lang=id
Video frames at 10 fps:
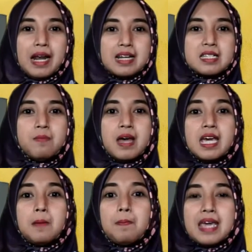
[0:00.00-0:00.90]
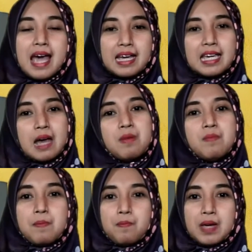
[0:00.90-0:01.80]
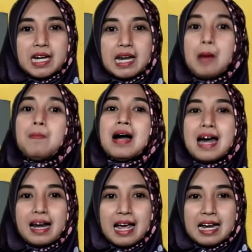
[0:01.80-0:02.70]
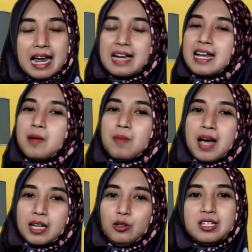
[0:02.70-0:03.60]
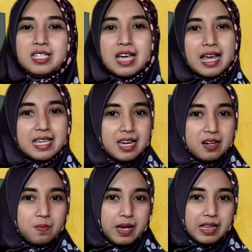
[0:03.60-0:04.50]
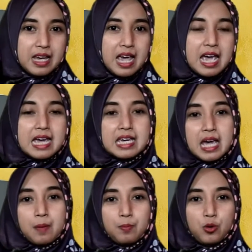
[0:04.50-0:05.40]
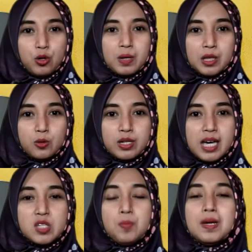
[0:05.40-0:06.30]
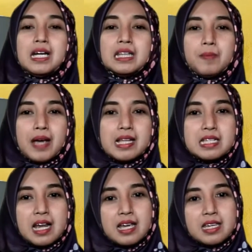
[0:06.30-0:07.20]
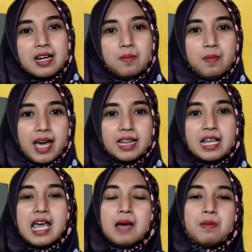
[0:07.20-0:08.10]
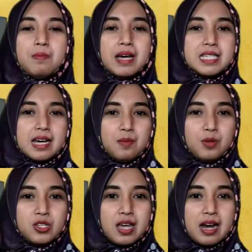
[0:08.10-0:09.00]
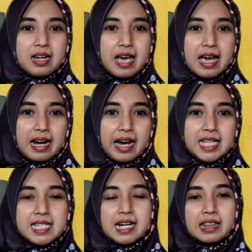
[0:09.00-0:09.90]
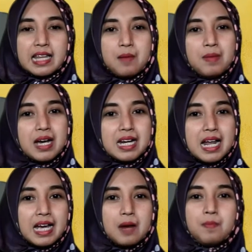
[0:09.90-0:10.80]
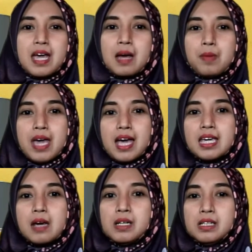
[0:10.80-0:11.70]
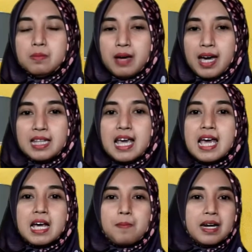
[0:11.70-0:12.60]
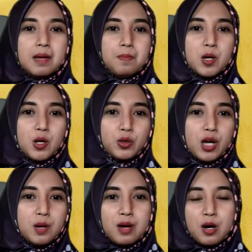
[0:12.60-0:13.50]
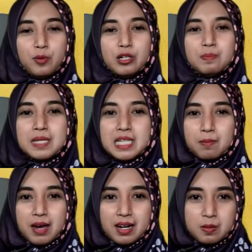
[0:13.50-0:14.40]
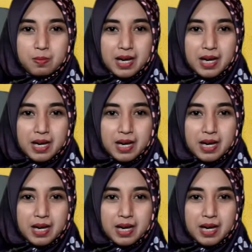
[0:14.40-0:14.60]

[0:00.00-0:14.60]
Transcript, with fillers: berperan sebagai pihak yang memimpin, mengarahkan, dan mengatur jalannya debat. Ia pun bertugas menertibkan jalannya debat, membacakan mosi yang diangkat, serta mengenalkan pihak-pihak yang berdebat kepada penonton maupun penyimak